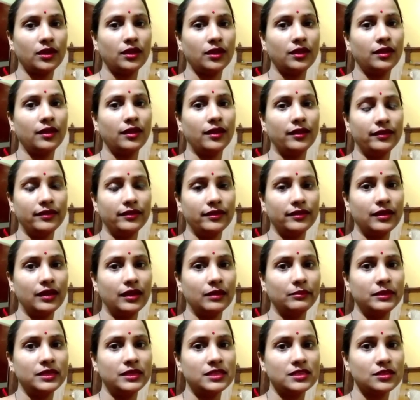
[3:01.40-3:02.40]
गए अंडर
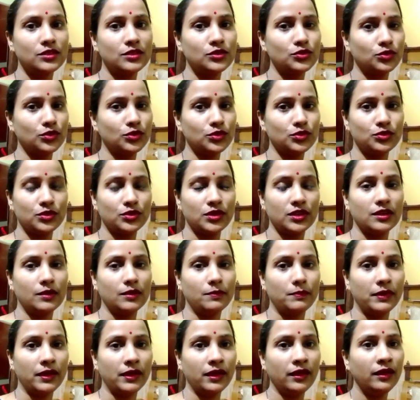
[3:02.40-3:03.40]
गारमेंट्स से छोटे छोटे
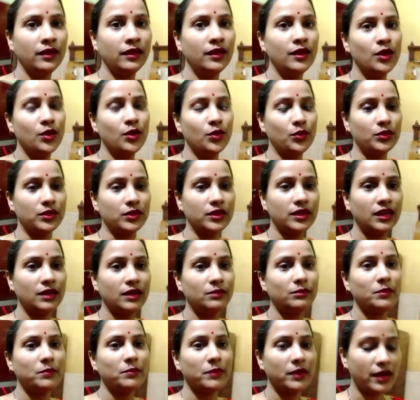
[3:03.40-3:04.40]
कपड़े उनके
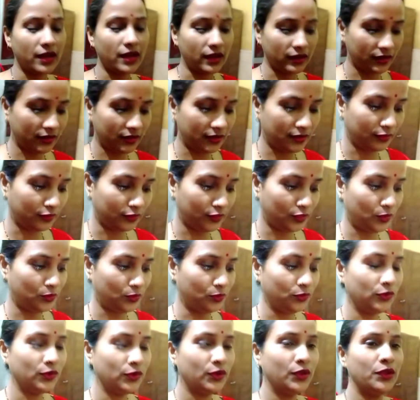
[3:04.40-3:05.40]
लिए मैं बना के
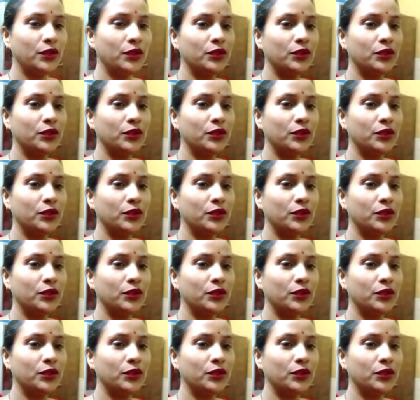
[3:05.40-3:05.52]
रखती हूँ